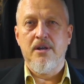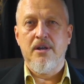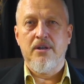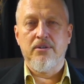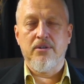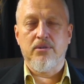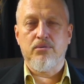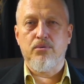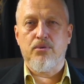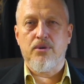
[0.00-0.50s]

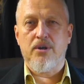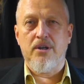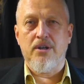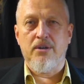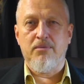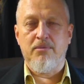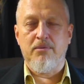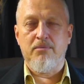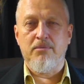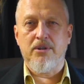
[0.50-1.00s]

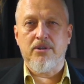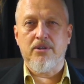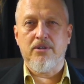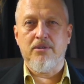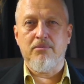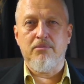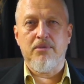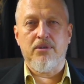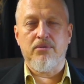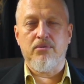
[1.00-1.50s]
натуральными
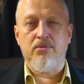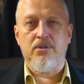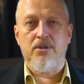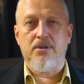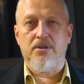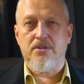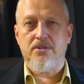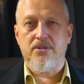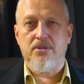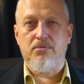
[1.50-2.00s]
методами оно не
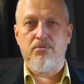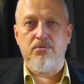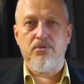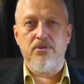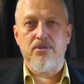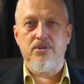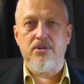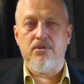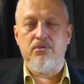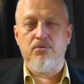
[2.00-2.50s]

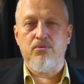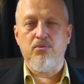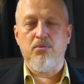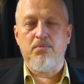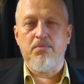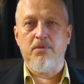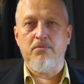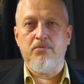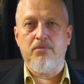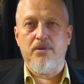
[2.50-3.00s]
раскрутится, и
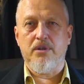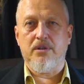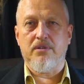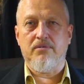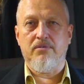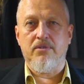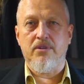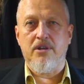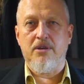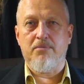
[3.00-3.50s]
YouTube ему
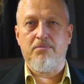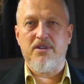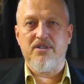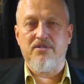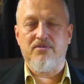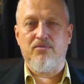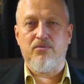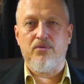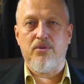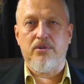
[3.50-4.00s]
этого не
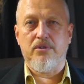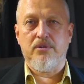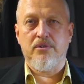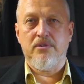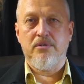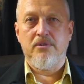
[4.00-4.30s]
позволит.